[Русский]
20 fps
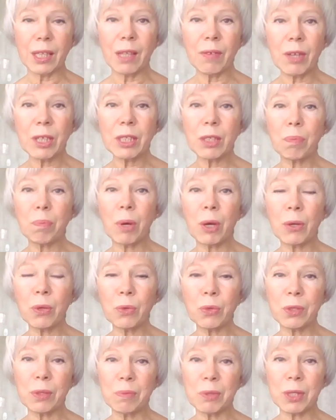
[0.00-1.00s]
давайте
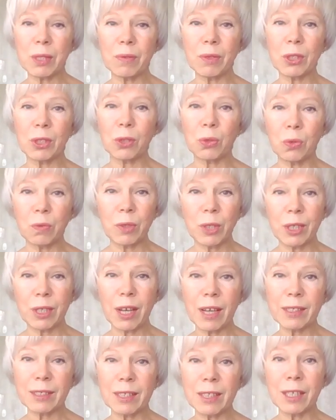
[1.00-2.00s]
погрузимся в этот
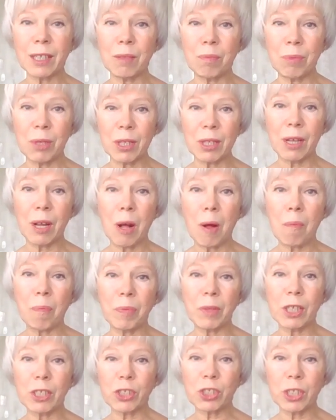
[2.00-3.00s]
увлекательный мир
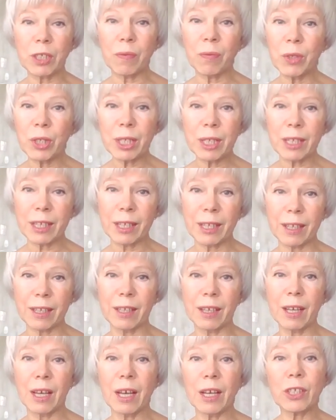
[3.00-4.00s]
наших
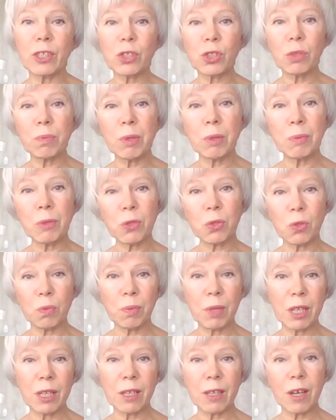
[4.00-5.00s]
выкроек, чтобы мы
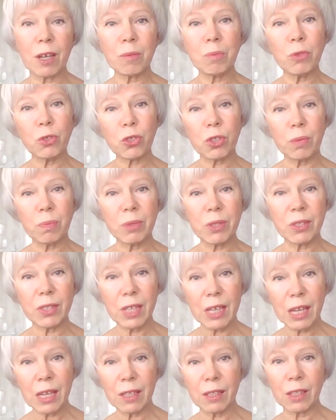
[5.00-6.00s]
сумели как можно
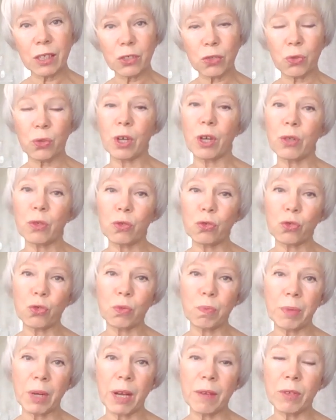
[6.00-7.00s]
быстрее нашу
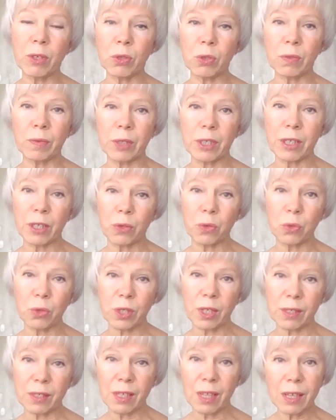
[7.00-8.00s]
хорошую правильную выкройку
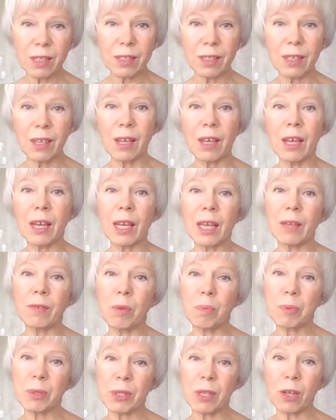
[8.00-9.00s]
создать, и
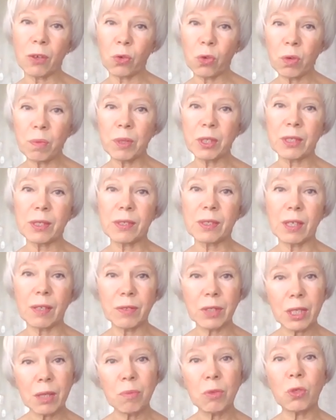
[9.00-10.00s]
вы познакомитесь со
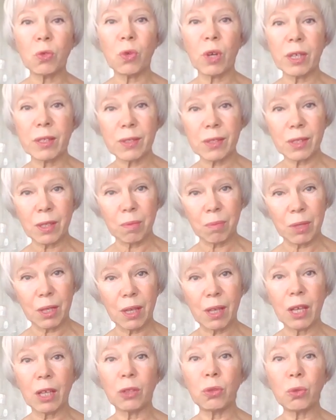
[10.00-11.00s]
всеми
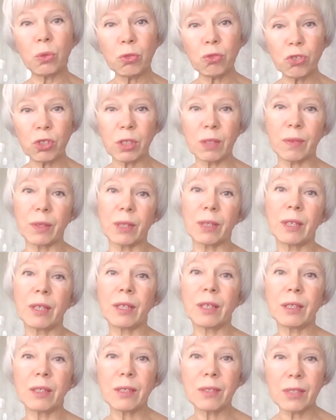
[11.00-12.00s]
нюансами точного,
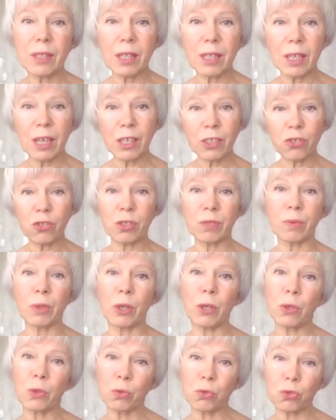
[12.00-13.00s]

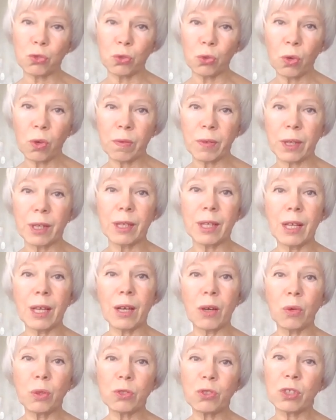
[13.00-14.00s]
настоящего, ручного,
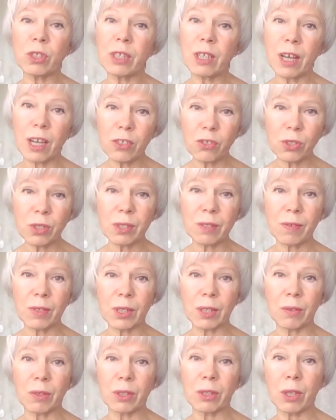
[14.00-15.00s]
очень
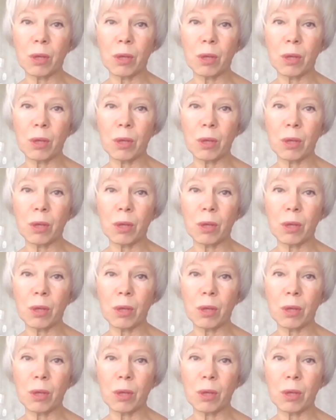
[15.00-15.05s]
качественного,